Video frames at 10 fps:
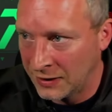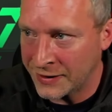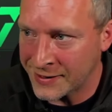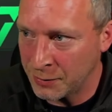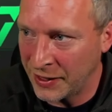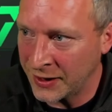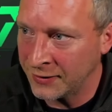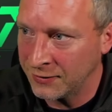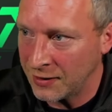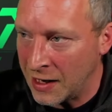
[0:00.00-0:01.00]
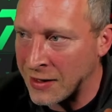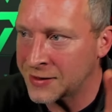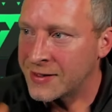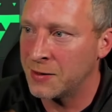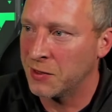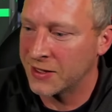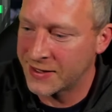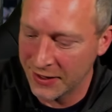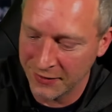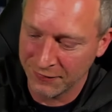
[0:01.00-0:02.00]
Letzte Pack, 80 mal
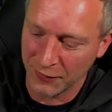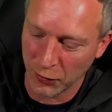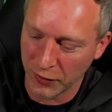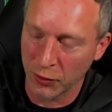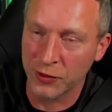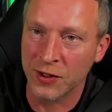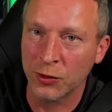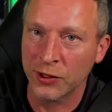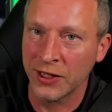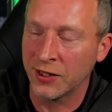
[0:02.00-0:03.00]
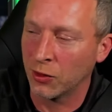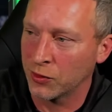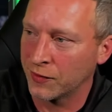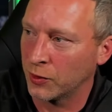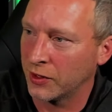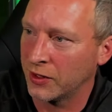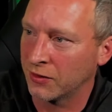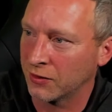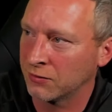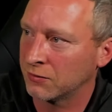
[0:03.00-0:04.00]
10. Wir wollen ja unser Glück nicht herausfordern hier,
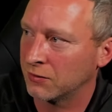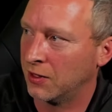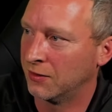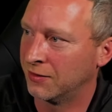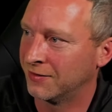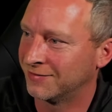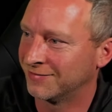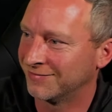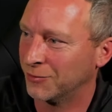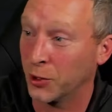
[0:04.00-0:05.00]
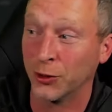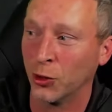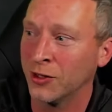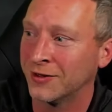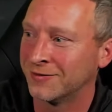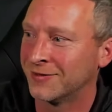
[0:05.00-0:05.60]
ne? Oder doch?